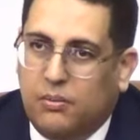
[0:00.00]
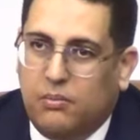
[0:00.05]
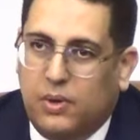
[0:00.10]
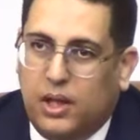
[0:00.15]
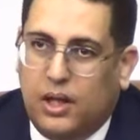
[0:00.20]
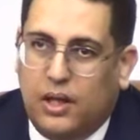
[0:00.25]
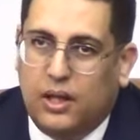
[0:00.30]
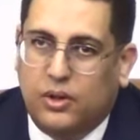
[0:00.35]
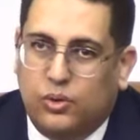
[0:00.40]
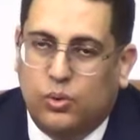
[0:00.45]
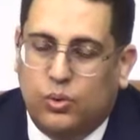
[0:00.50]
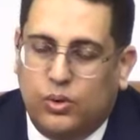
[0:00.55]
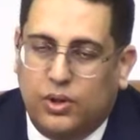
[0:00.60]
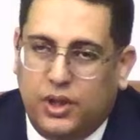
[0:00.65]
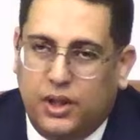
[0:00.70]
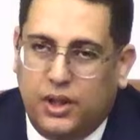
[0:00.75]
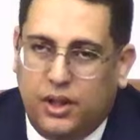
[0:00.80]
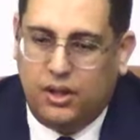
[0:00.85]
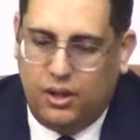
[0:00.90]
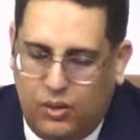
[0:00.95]
من
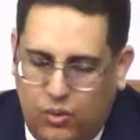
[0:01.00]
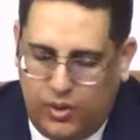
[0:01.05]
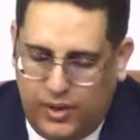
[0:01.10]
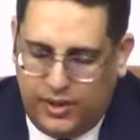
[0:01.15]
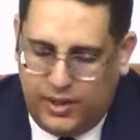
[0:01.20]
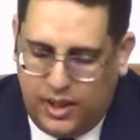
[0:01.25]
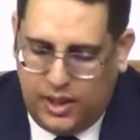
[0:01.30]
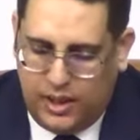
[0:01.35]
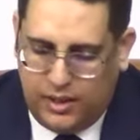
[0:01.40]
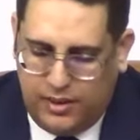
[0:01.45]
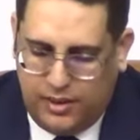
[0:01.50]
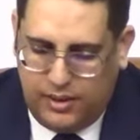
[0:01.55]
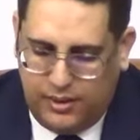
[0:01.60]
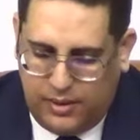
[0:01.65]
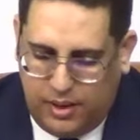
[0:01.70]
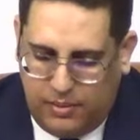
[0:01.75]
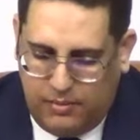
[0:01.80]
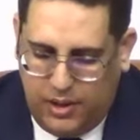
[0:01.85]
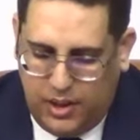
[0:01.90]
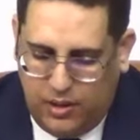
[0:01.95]
لدن وزارة
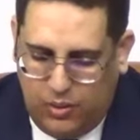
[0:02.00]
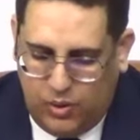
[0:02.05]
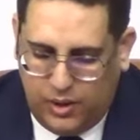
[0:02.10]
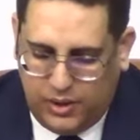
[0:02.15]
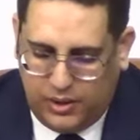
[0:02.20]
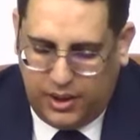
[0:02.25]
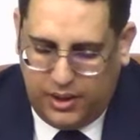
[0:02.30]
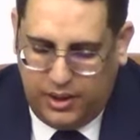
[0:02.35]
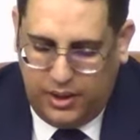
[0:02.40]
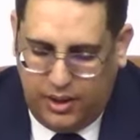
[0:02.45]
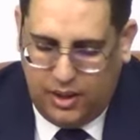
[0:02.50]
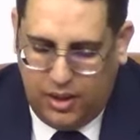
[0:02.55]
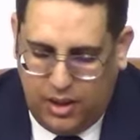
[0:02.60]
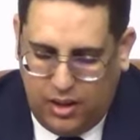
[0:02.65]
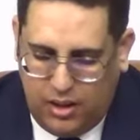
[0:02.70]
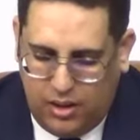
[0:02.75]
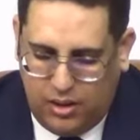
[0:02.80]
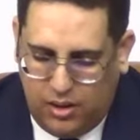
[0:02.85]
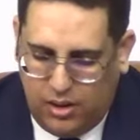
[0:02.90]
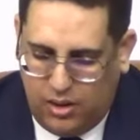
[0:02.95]
التربية
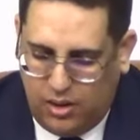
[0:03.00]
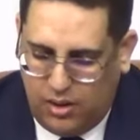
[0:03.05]
الوطنية